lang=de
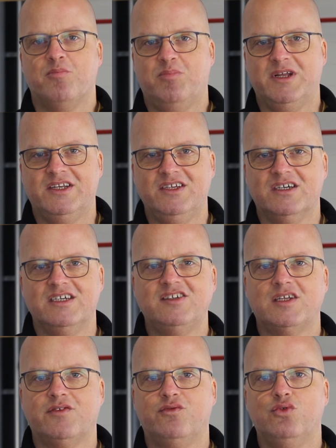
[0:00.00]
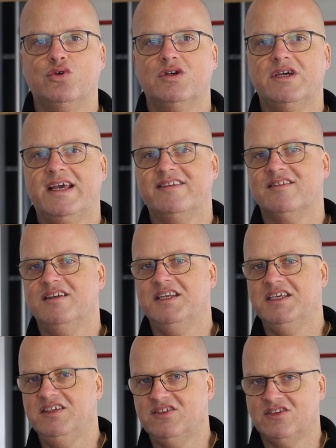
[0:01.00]
plädiere ich dafür, es
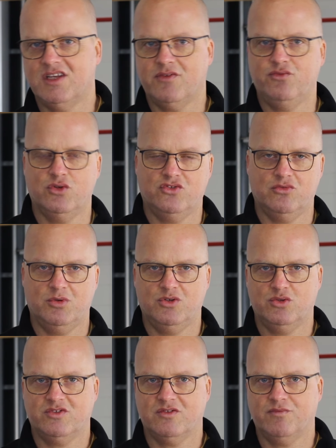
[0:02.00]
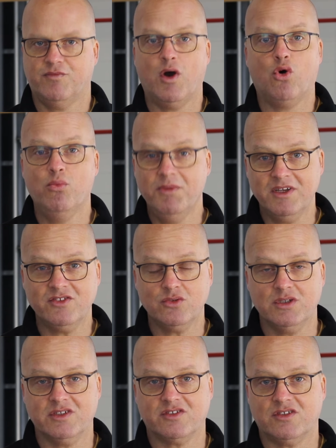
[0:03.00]
nicht dafür zu benutzen. Warum das so
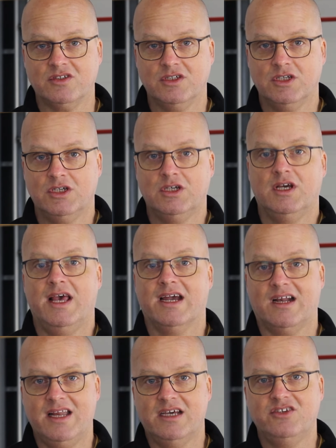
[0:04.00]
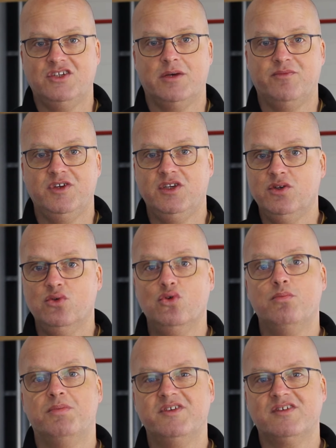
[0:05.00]
ist, erkläre ich dir im
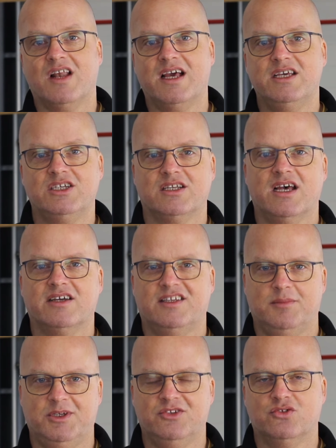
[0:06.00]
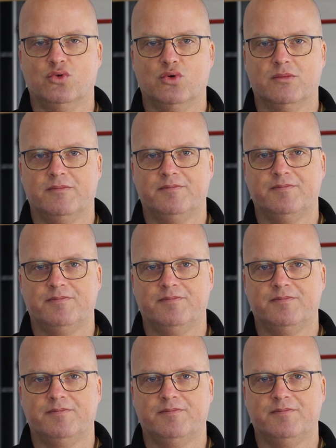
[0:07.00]
Video. Bis gleich nach dem Intro.